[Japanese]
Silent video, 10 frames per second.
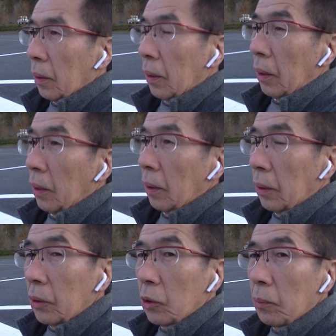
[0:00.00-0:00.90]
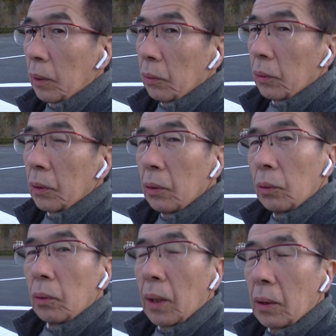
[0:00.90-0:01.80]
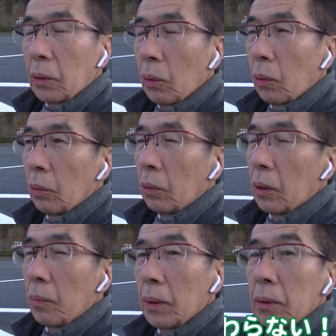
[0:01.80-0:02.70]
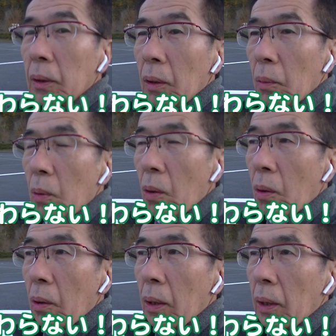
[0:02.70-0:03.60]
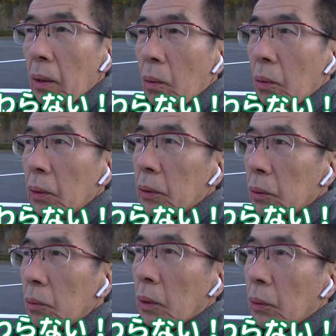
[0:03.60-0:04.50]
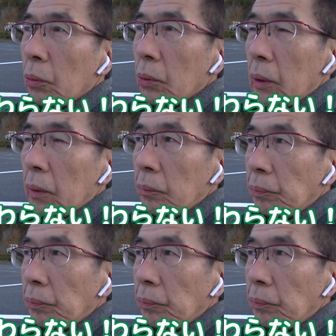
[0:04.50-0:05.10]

えー、にじゅうメートル過ぎると多少途切れますけども、えー、音質の方は特に、